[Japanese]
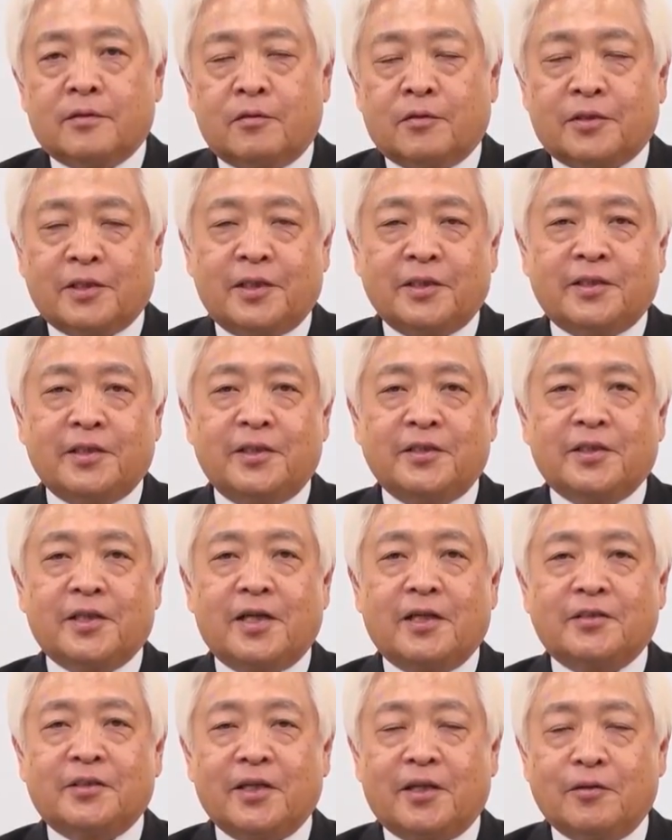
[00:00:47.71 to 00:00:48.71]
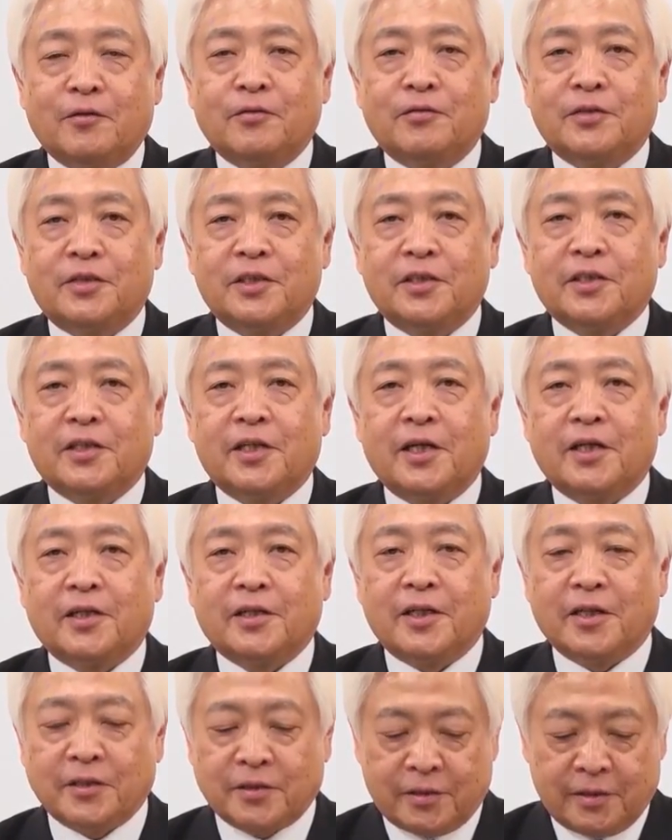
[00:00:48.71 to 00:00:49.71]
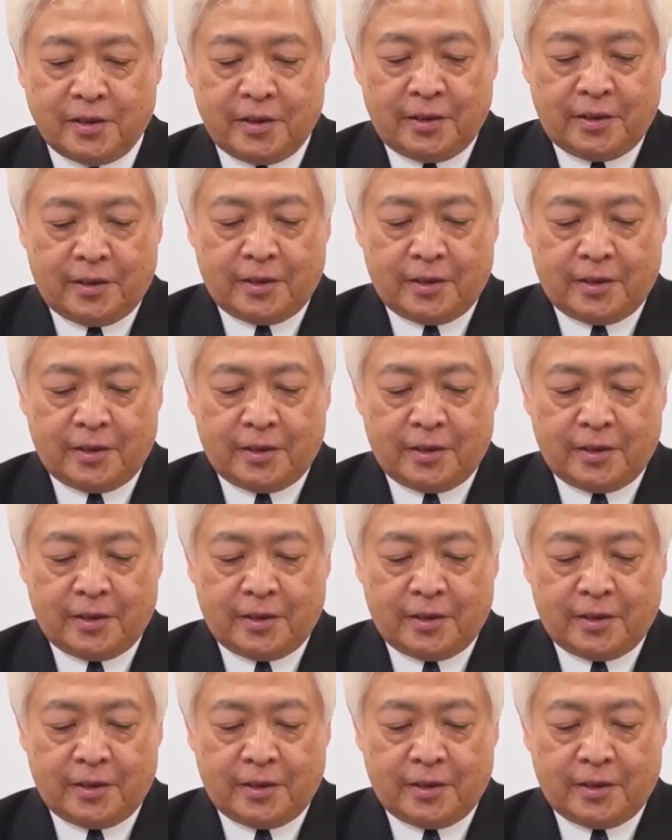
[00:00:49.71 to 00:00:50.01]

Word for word: 国際政治学者の藤井元気です。